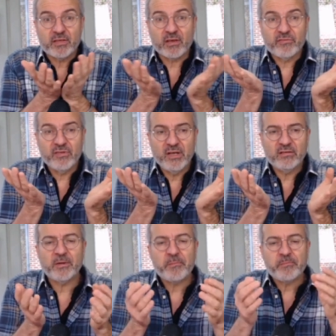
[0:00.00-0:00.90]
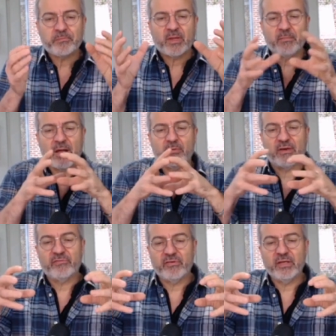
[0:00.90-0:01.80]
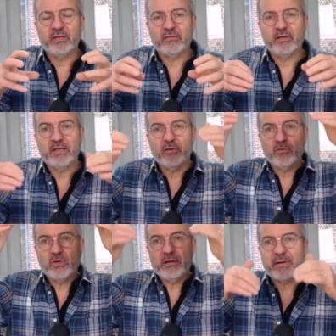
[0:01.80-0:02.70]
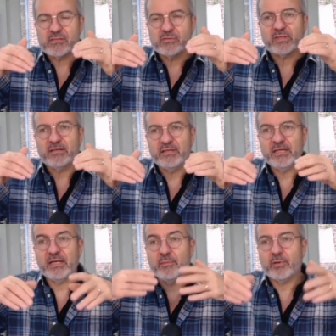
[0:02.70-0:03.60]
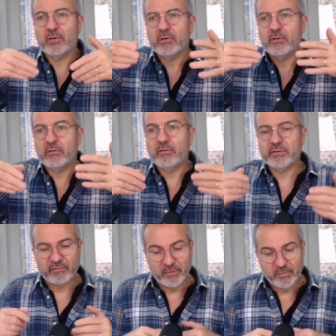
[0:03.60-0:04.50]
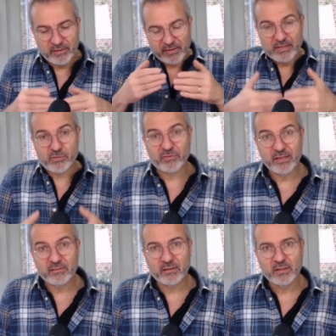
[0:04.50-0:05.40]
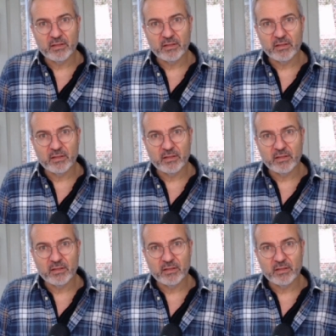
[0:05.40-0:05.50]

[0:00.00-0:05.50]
un filtre. Bah, le café, euh, voilà, l'eau elle passe au travers, elle prend le café, bref, elle se teinte,